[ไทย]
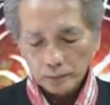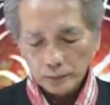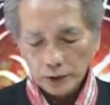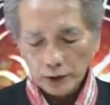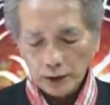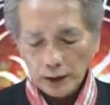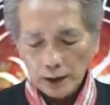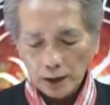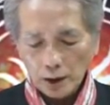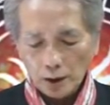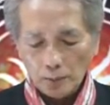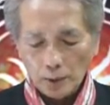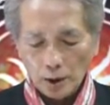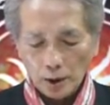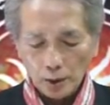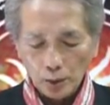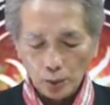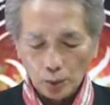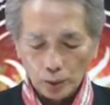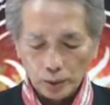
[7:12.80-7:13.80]
ทีนี้เรามา
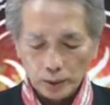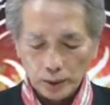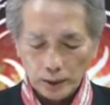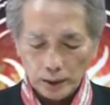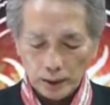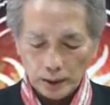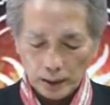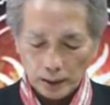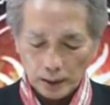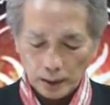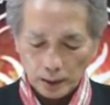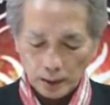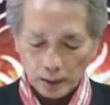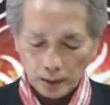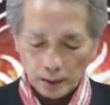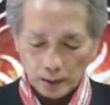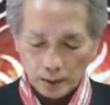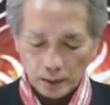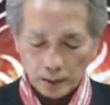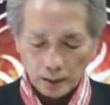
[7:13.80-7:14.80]
ดูที่
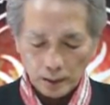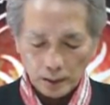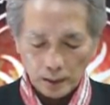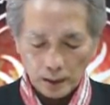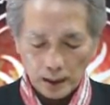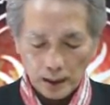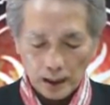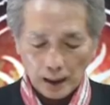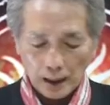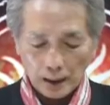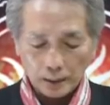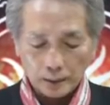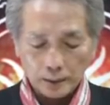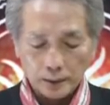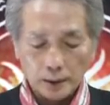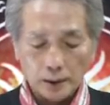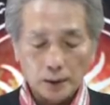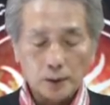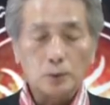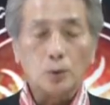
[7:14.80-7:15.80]
รา
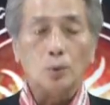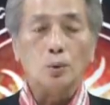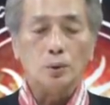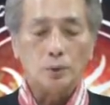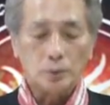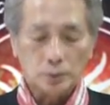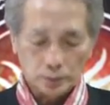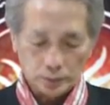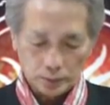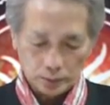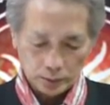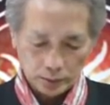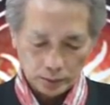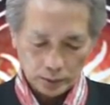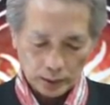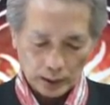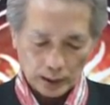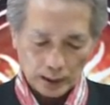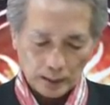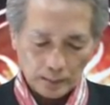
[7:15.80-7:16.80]
ศีตุล
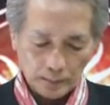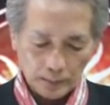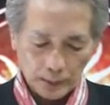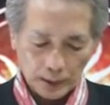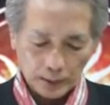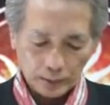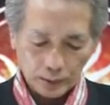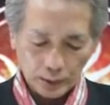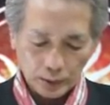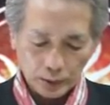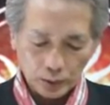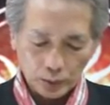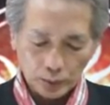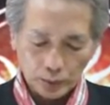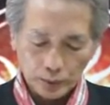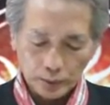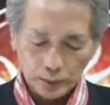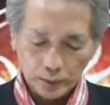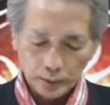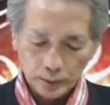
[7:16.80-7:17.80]
นะครับ ราศีตุล
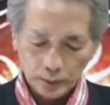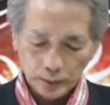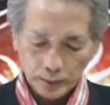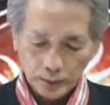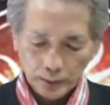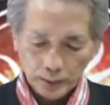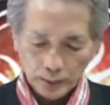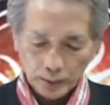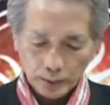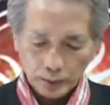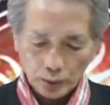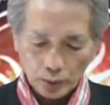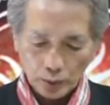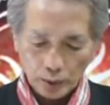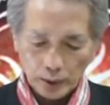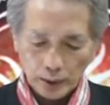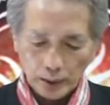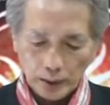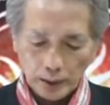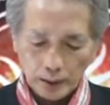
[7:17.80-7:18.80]
ตรง
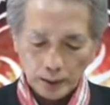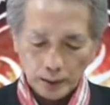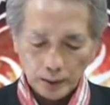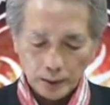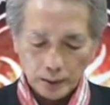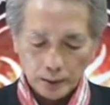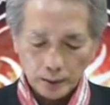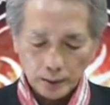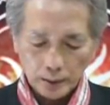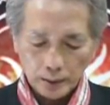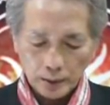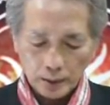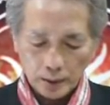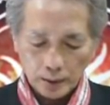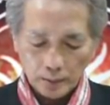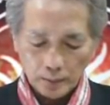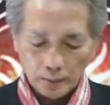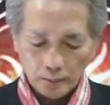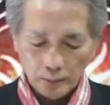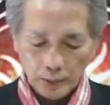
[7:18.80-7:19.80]
นี้
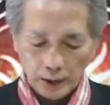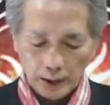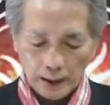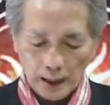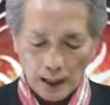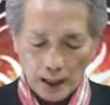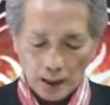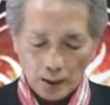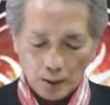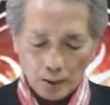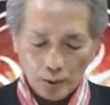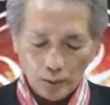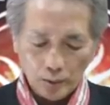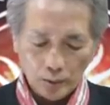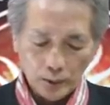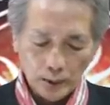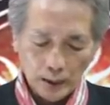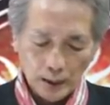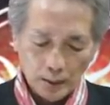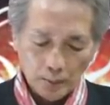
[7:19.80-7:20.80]
มีดาว
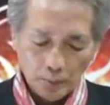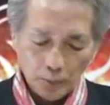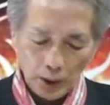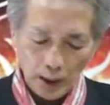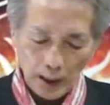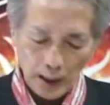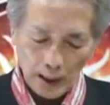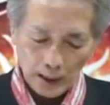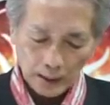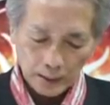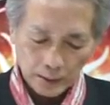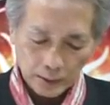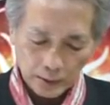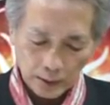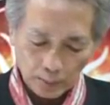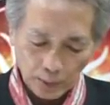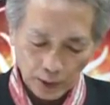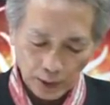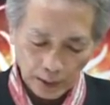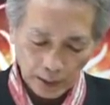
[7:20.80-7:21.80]
พระหัสส
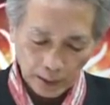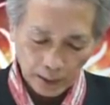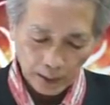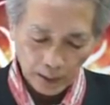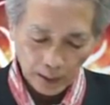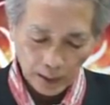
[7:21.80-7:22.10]
บดี